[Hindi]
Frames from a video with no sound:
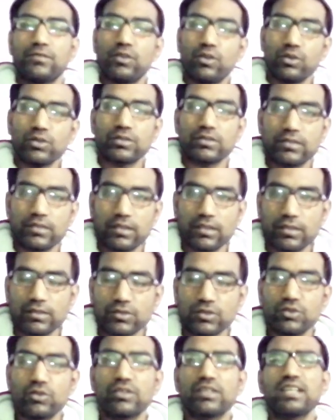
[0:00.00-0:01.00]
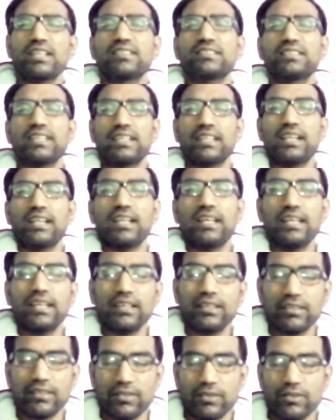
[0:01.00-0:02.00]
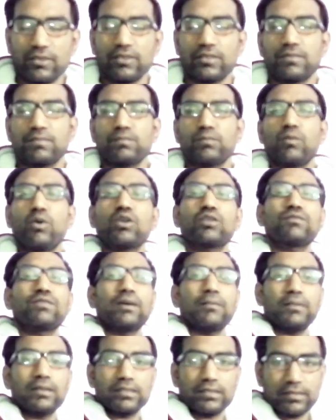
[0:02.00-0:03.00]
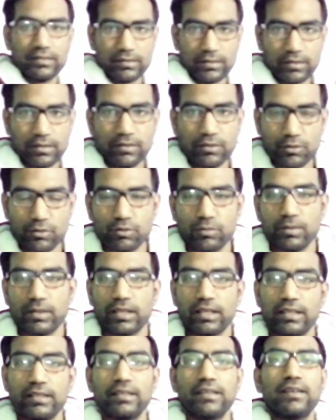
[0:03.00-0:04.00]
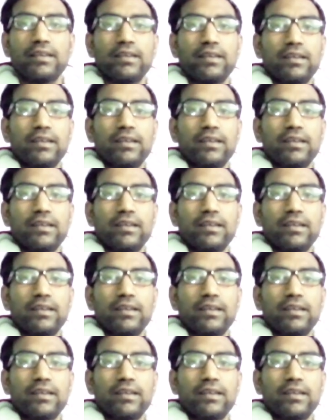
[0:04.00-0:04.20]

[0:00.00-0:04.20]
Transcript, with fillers: दोस्त जो कि एक चैनल है और बहुत फेमस यूट्यूबर हैं